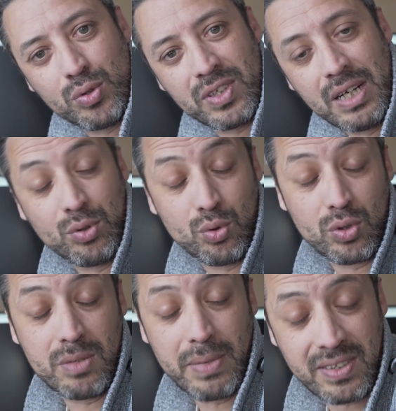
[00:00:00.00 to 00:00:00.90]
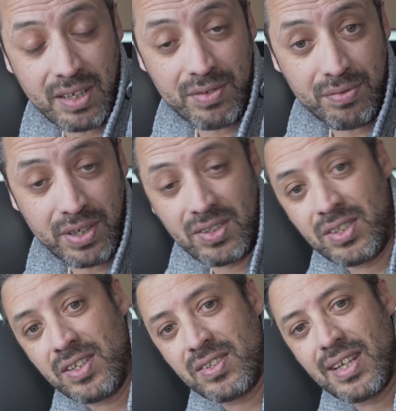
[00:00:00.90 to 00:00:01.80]
c'est la photo qui m'a servi à faire des
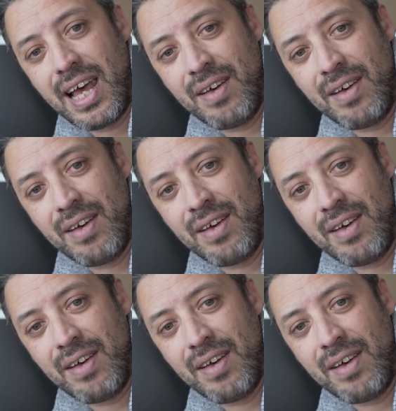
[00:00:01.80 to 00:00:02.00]
tests